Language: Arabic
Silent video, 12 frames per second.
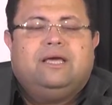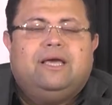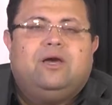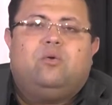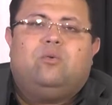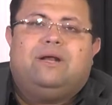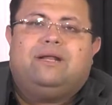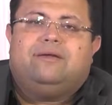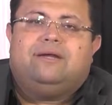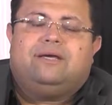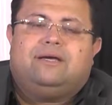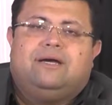ايه هو
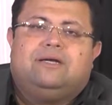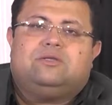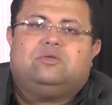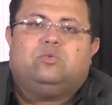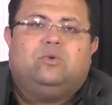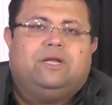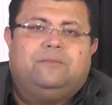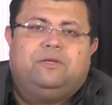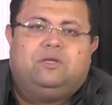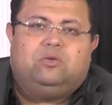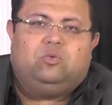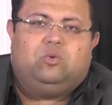الجرين كارت وليه
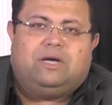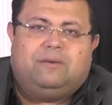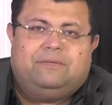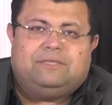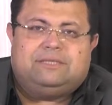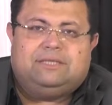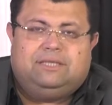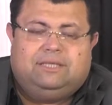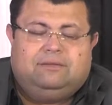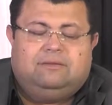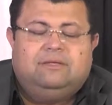بيدوه خمس سنين